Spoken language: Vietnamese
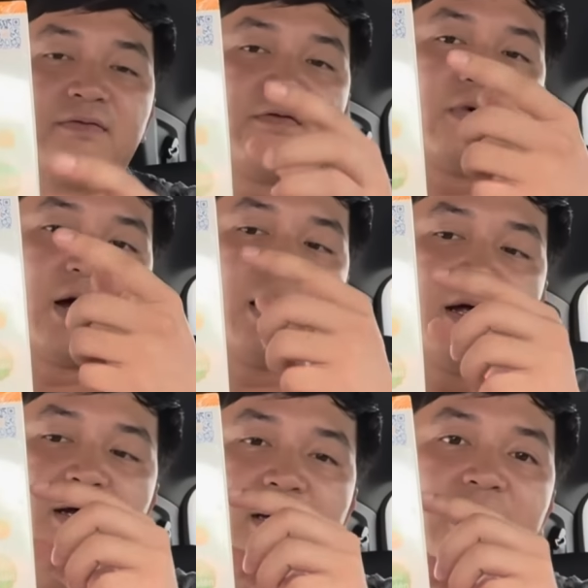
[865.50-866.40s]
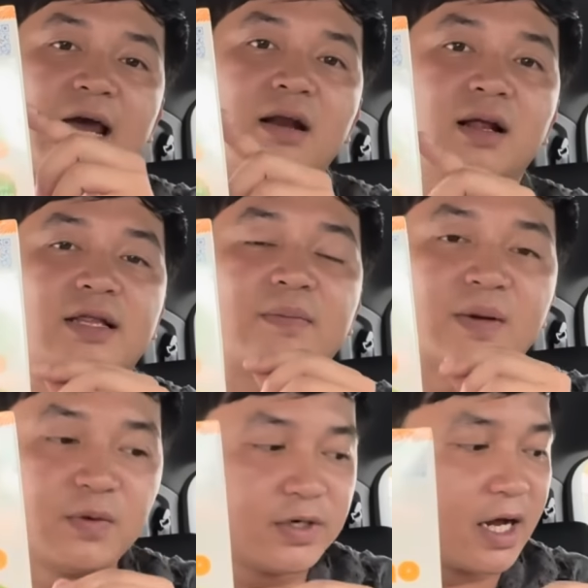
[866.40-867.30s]
và cái giá nó là
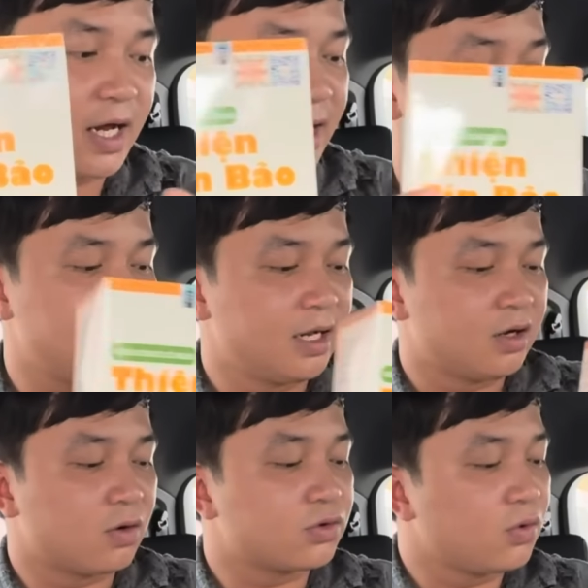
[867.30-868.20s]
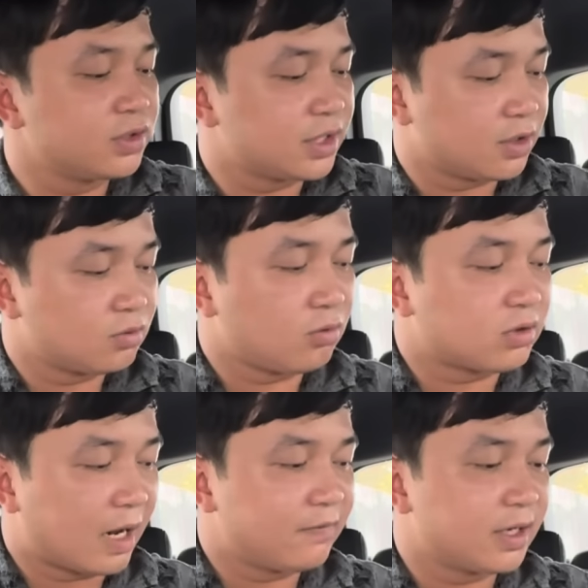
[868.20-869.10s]
850k cô chú anh chị cũng thông
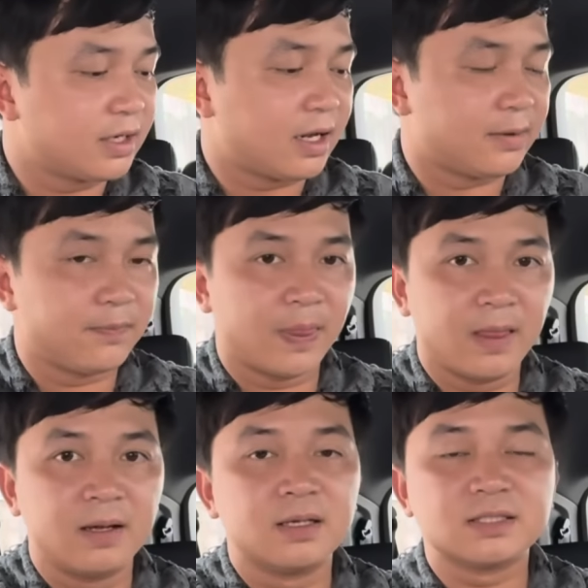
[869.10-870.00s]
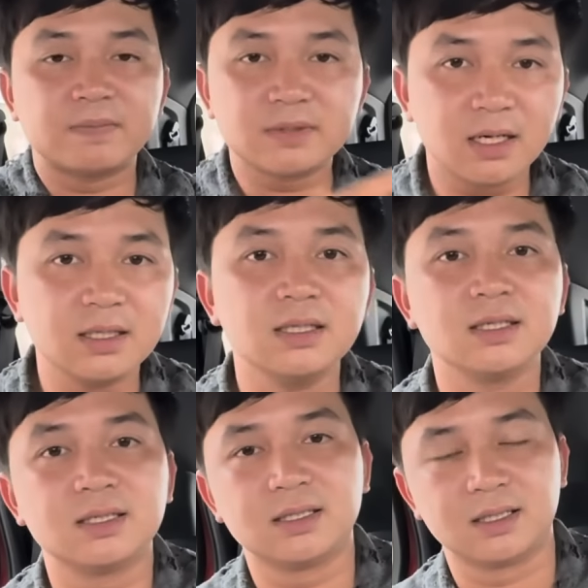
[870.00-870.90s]
cảm vấn đề này sắp tới
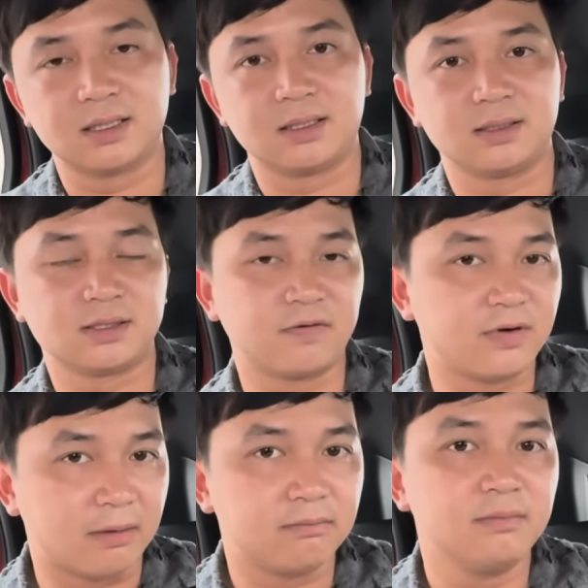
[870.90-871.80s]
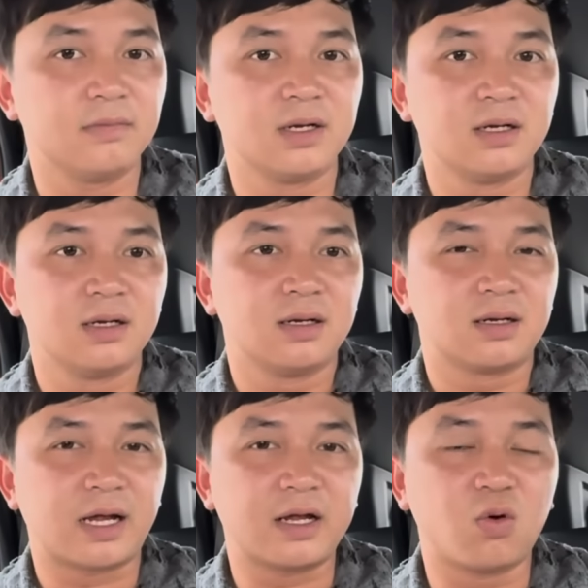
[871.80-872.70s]
uh, sản phẩm
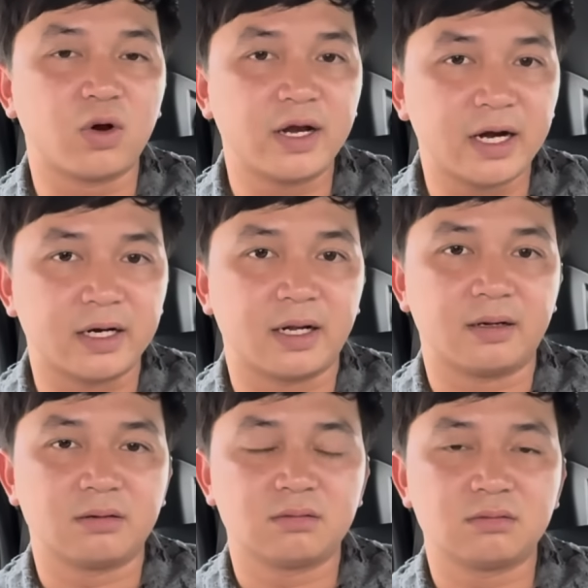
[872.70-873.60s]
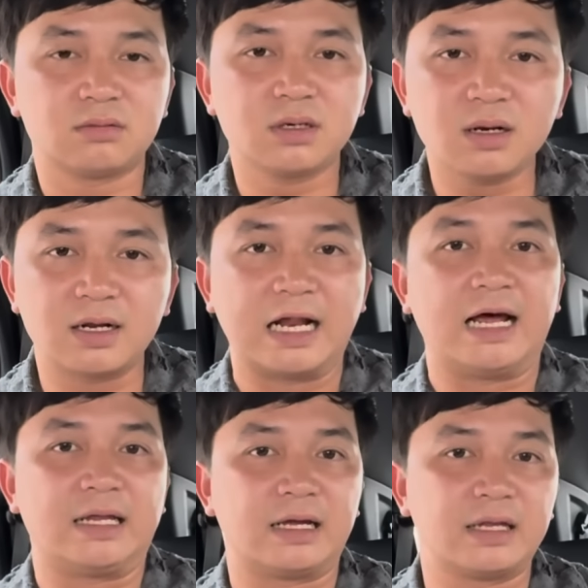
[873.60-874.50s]
cái củ nghệ đen này nè rất là
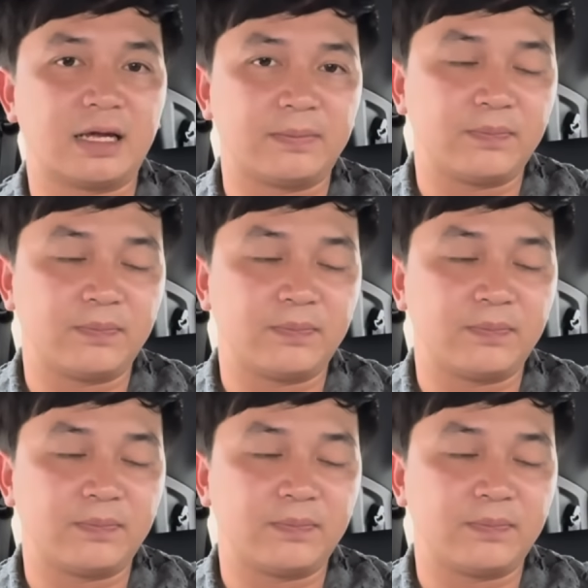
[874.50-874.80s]
lạ nha cả nhà